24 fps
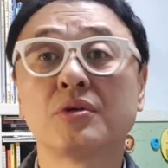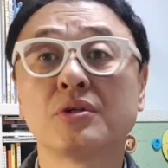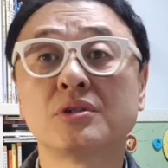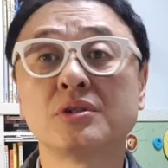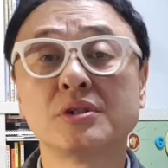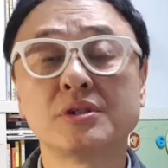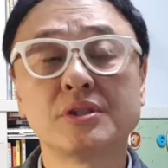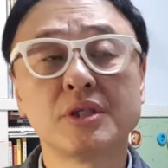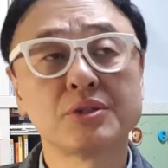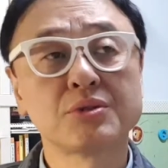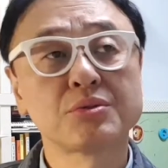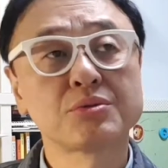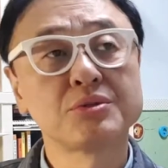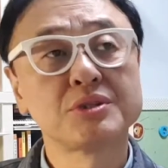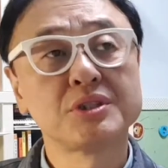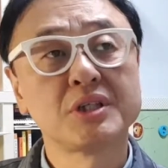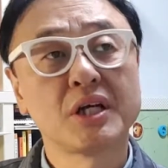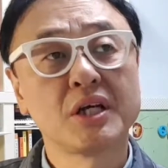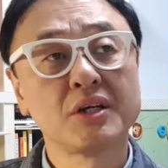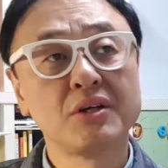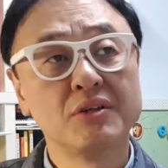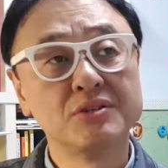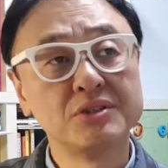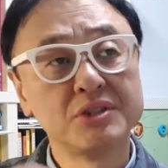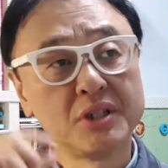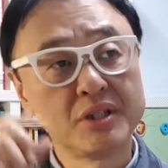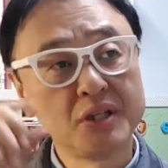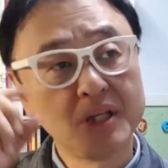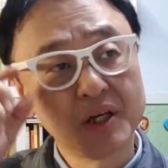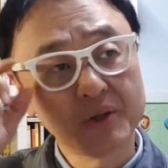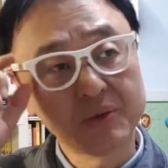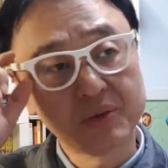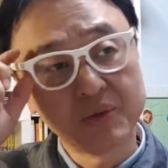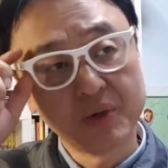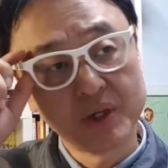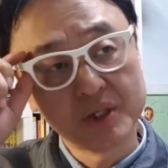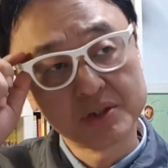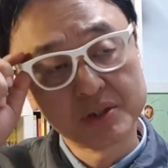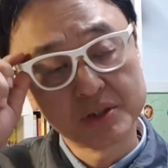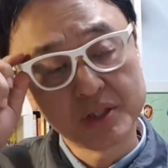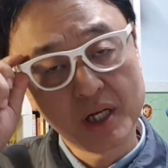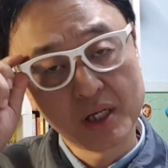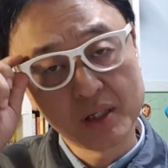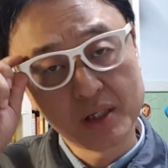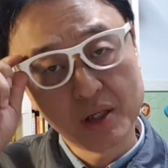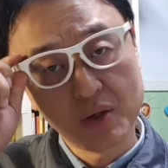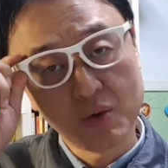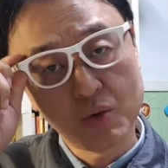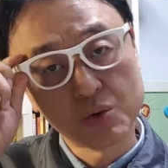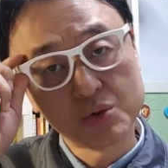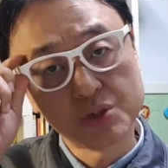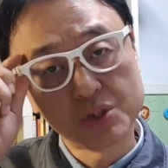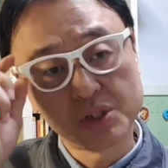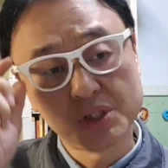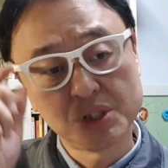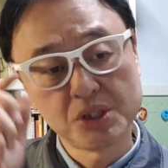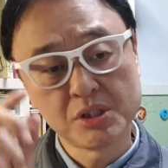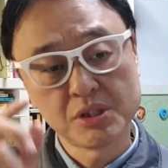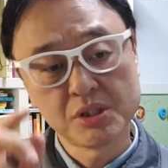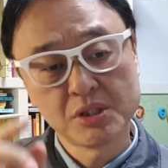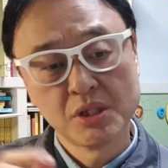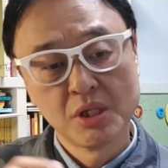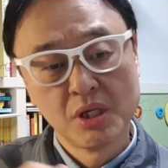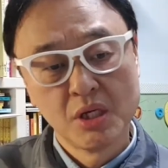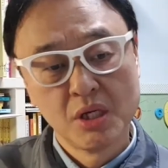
실제적으로 제가 연세대학교에서 상담 코칭